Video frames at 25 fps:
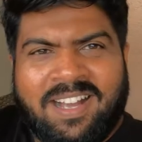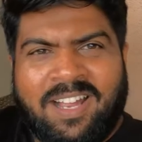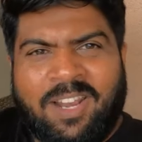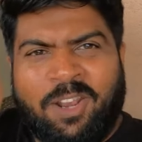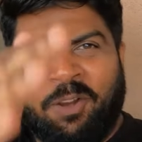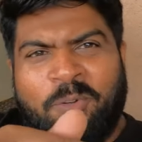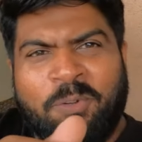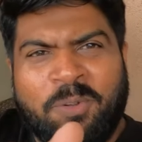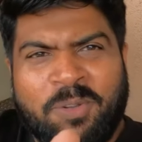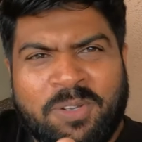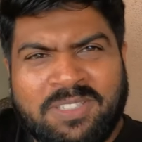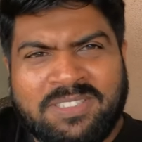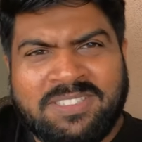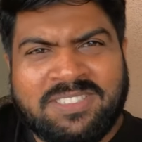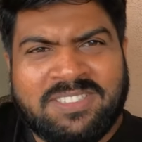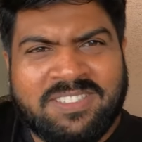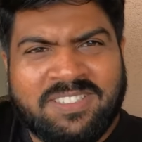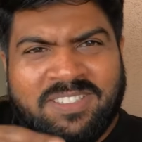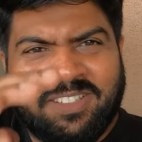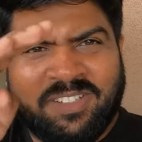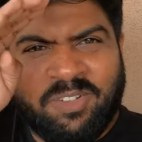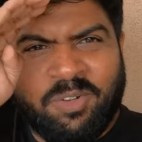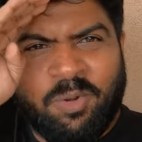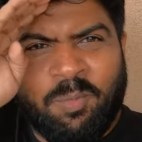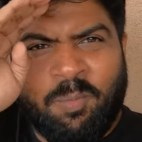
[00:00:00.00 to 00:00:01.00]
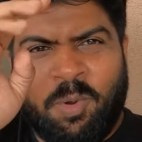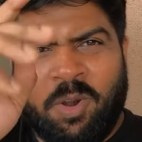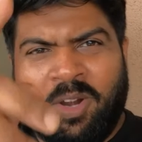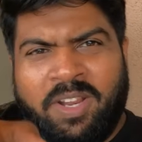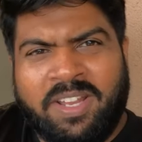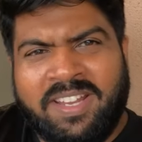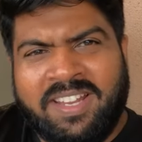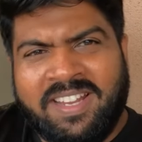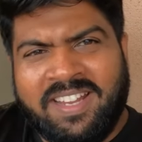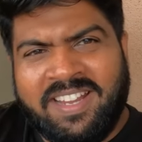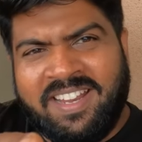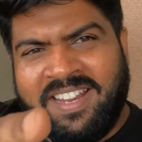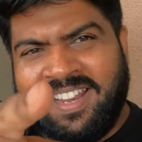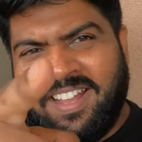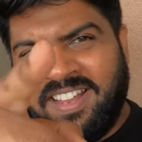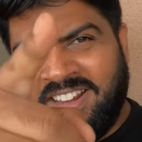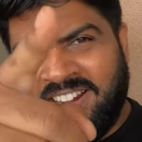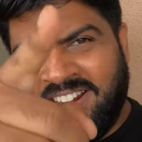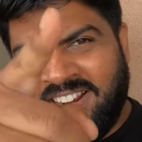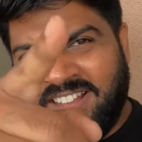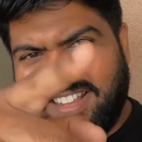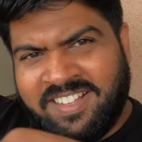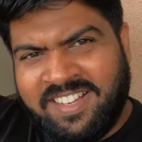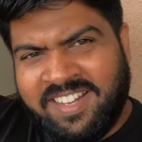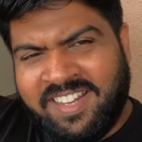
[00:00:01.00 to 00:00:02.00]
ஹலோ யோஸ் குட் மார்னிங் எல்லோரும்
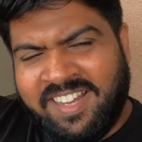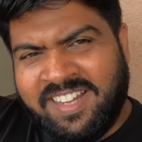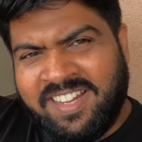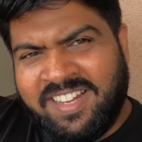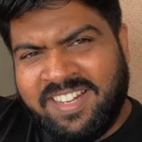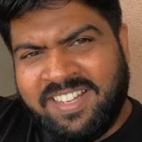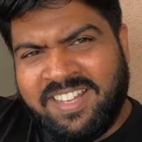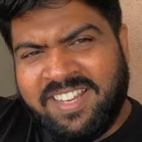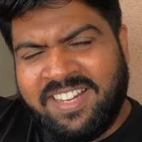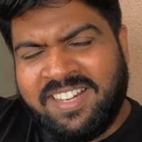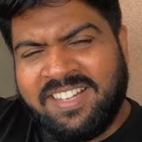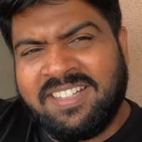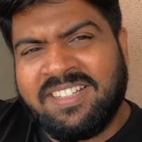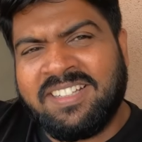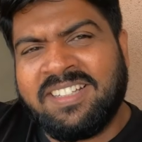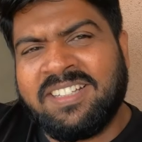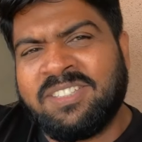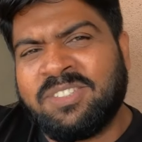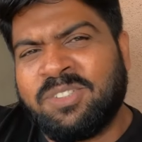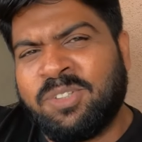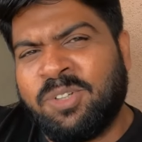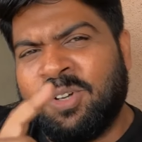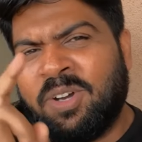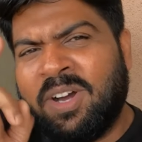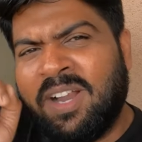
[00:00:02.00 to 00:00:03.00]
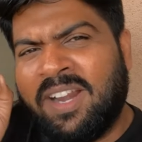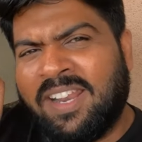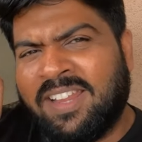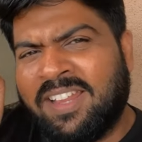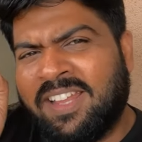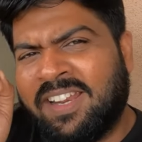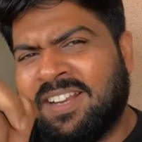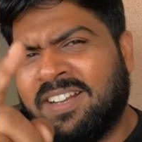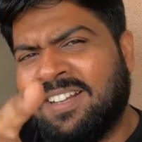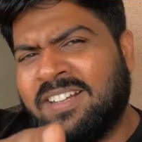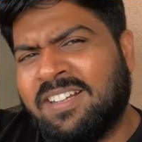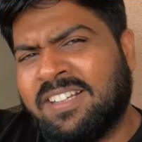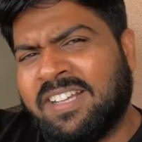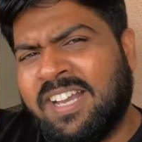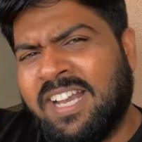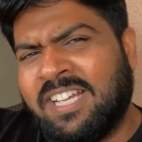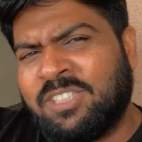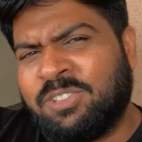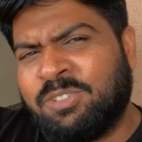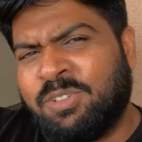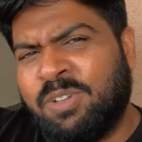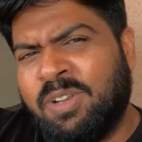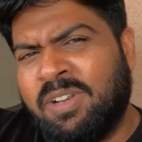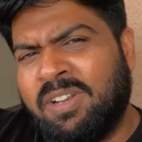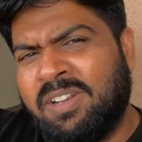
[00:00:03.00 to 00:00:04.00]
நல்லா இருக்கிறீங்கன்னு நினைக்கிறேன் ஸோ ஆனதர்
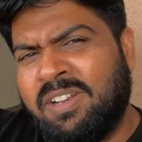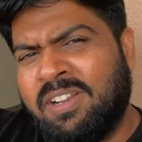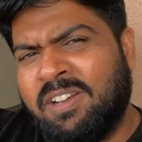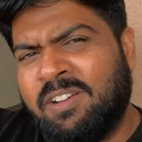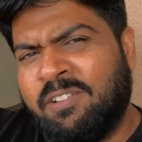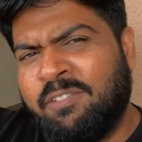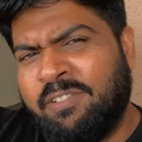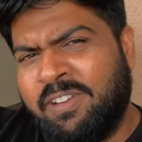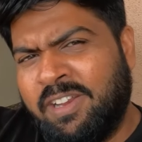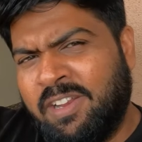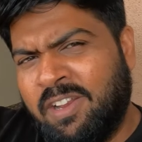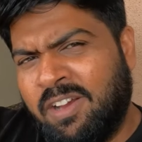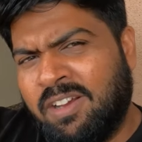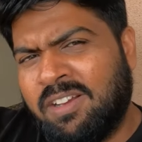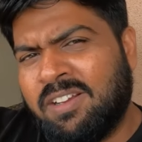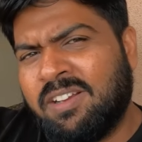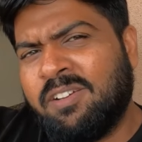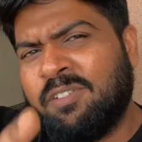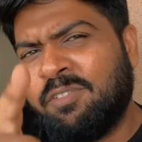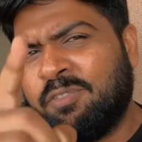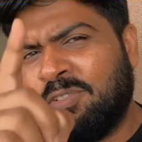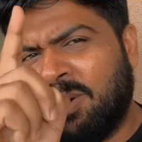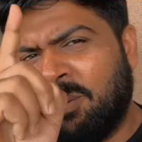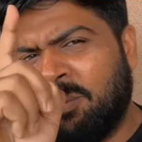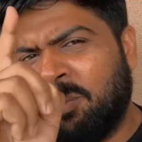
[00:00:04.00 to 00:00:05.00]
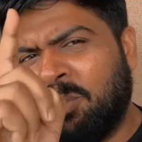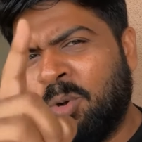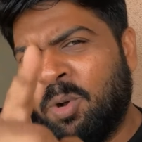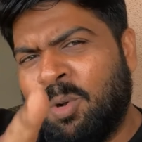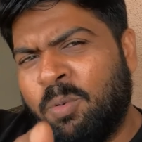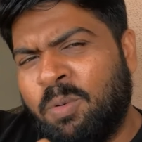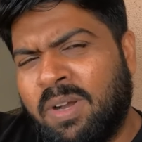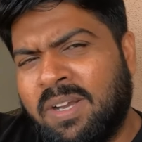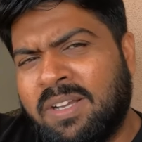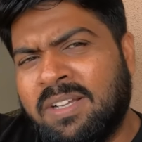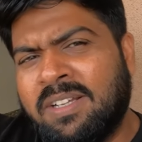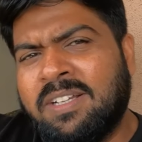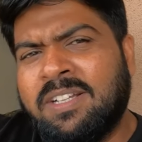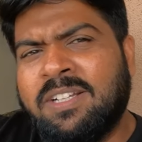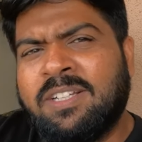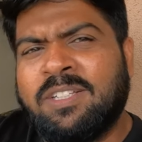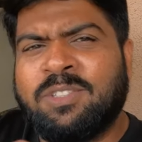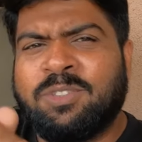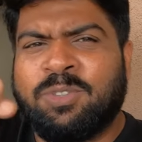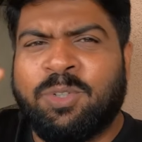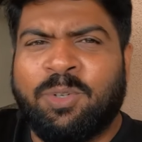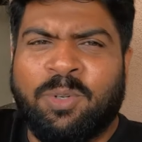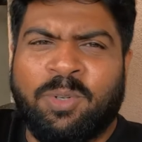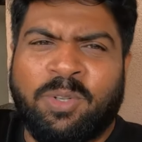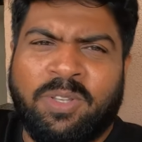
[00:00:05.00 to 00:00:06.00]
கேஷுவல் வீலாக் ஃப்ரம் கோவா
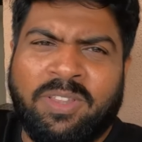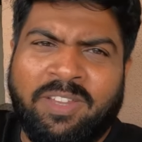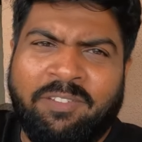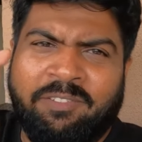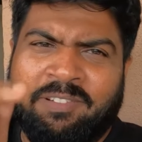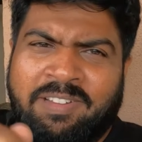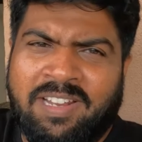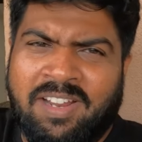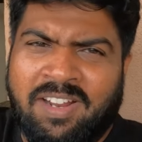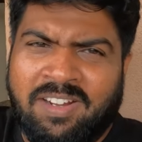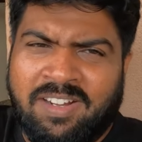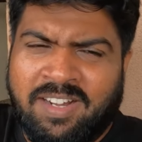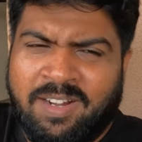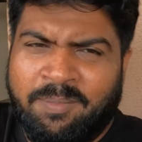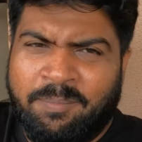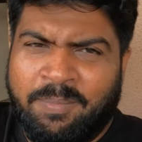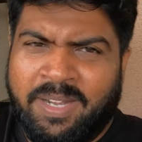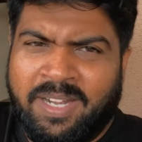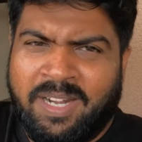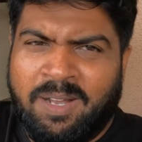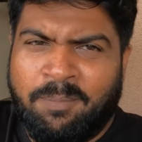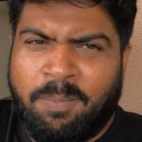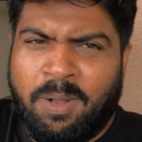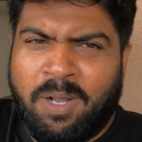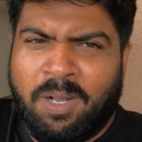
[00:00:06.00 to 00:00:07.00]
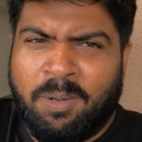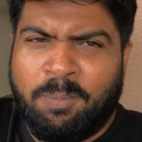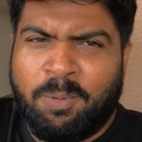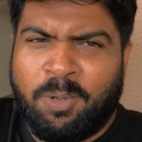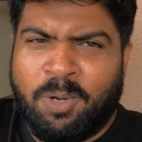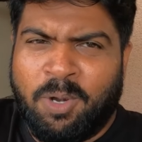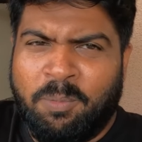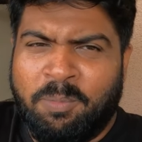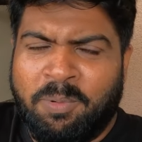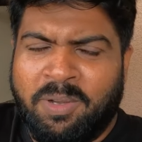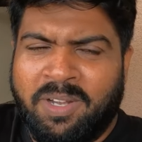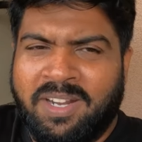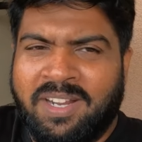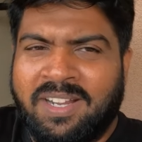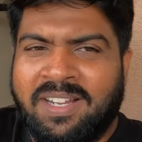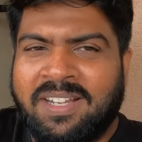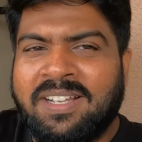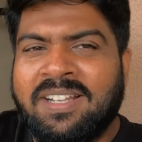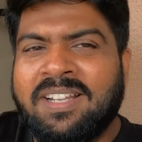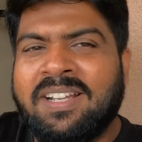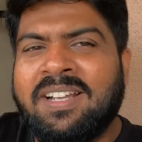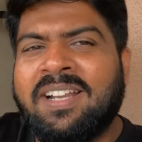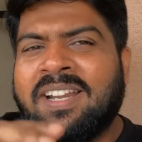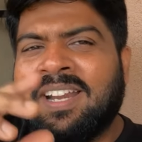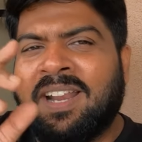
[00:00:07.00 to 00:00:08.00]
ஸோ இந்த வீலாகில் நம்ம என்ன பார்க்க போகிறோம் அப்படின்னா
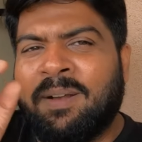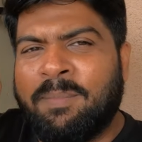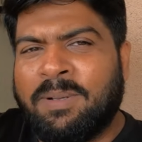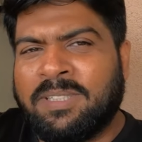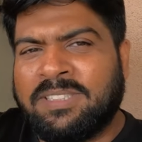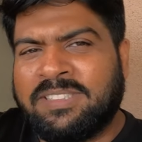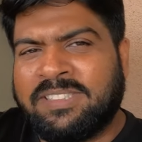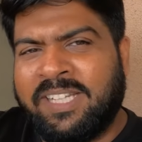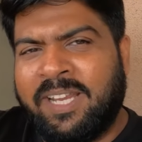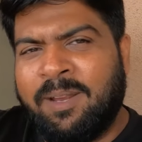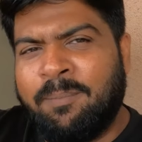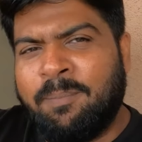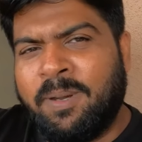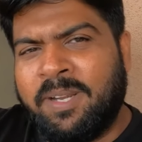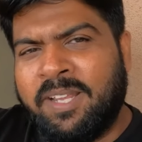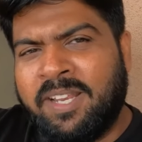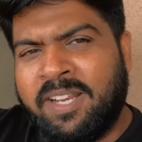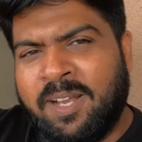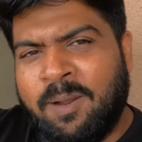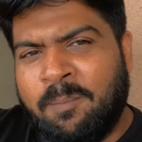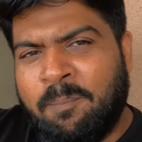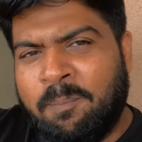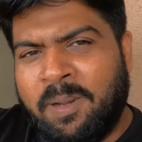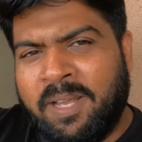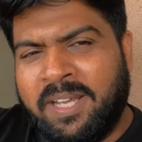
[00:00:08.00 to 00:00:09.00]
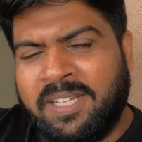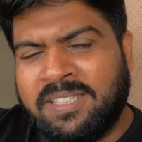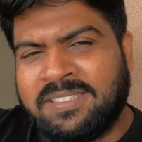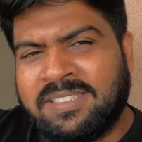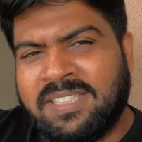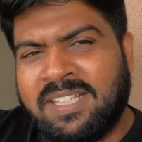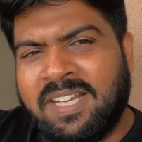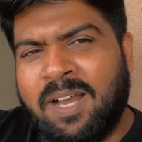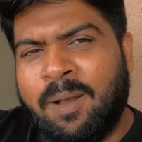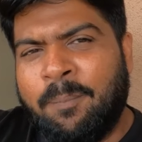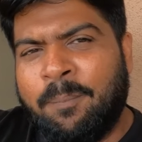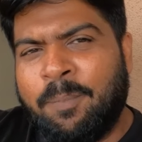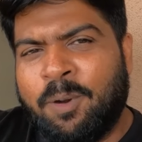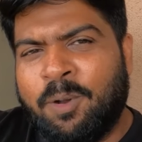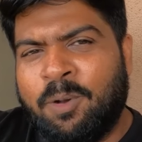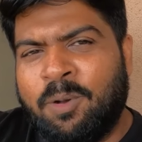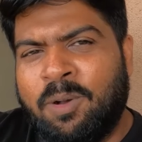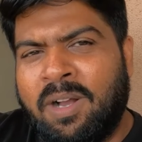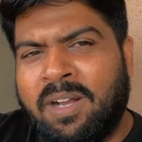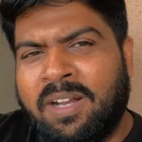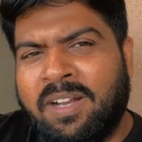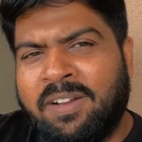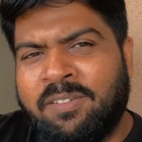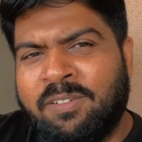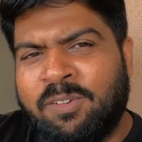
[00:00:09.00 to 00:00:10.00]
நம்ம ஸ்டே பண்ணியிருக்க பிளேஸ் அப்புறம்
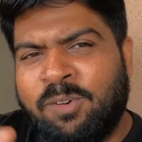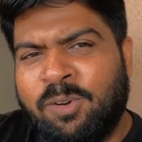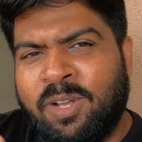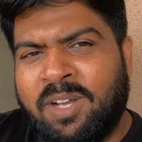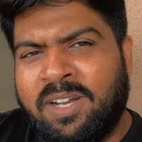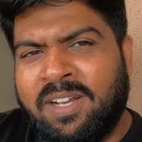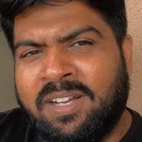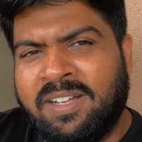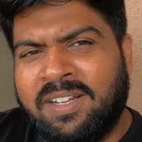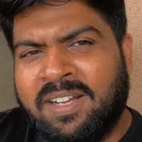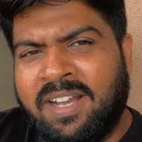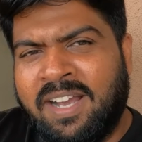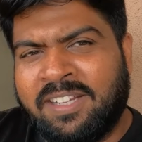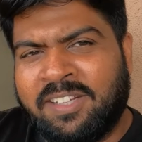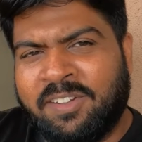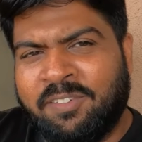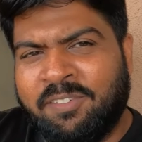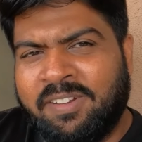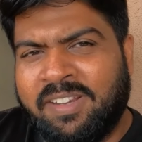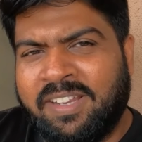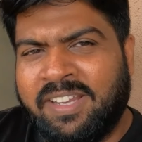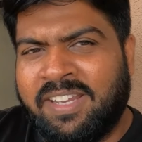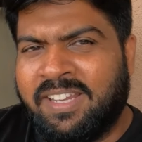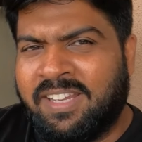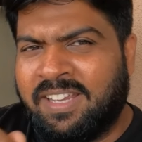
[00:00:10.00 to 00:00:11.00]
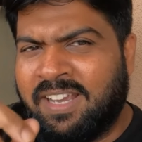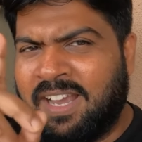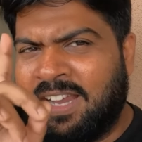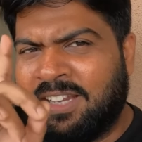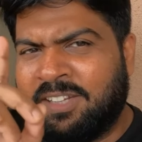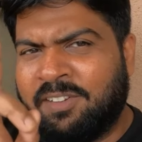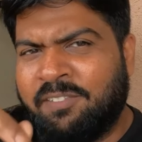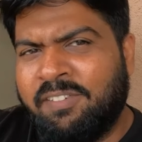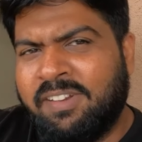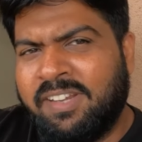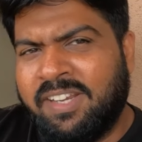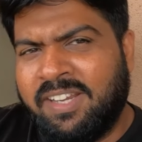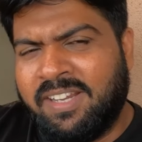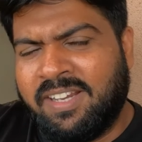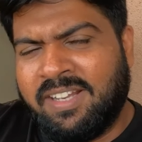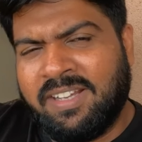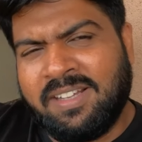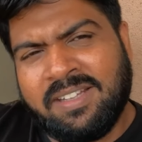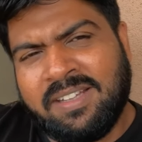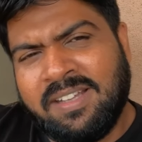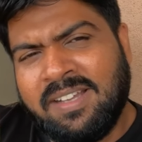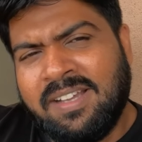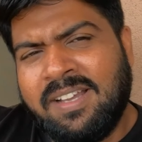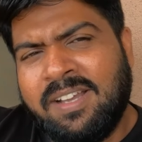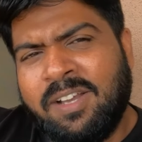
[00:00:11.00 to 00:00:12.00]
அங்கே உள்ள ஆக்டிவிட்டி இங்கே ஆக்டிவிட்டின்னா
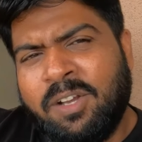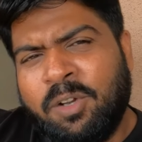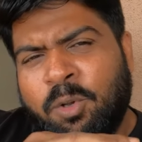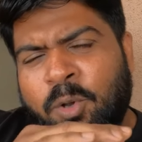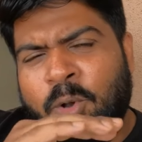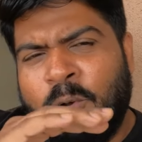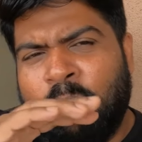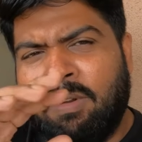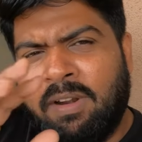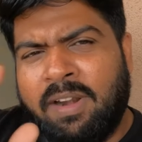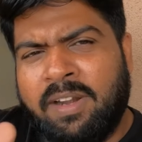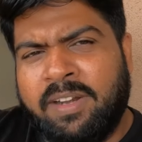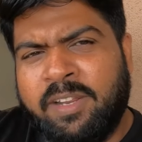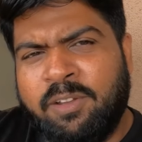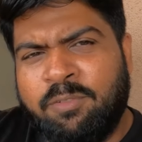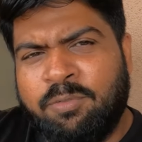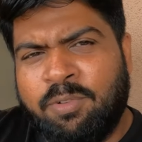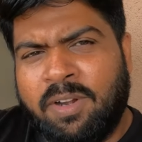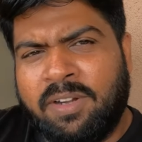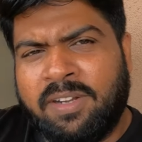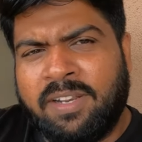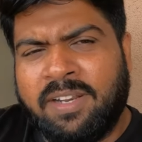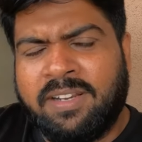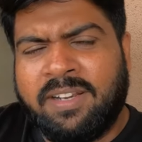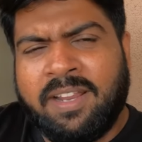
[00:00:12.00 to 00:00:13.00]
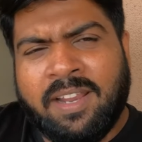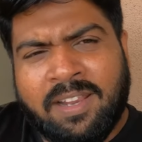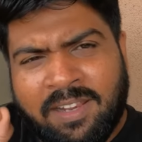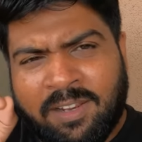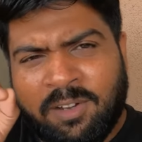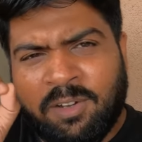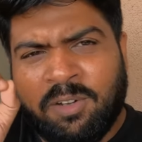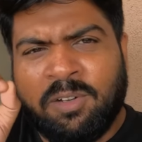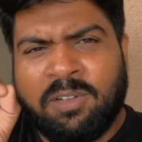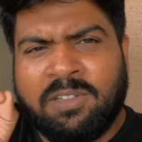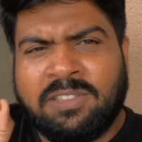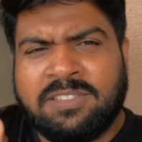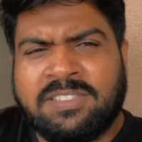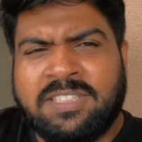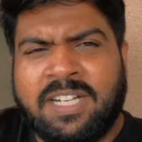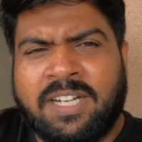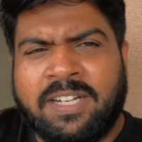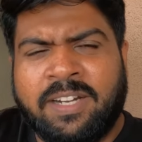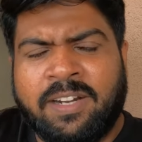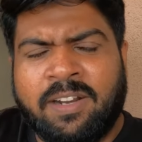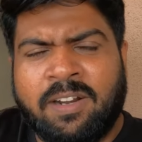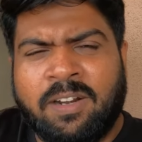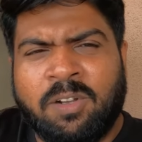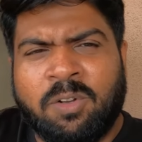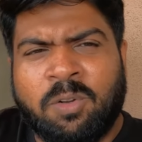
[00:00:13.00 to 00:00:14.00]
கோவாவில் டிஃபால்ட்டாக நல்ல
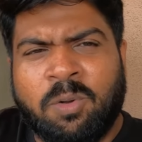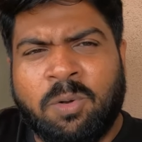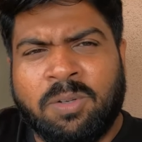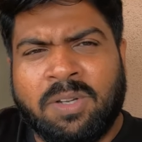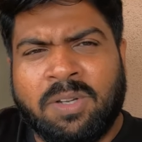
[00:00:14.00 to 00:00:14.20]
ஸ்டாண்டர்டான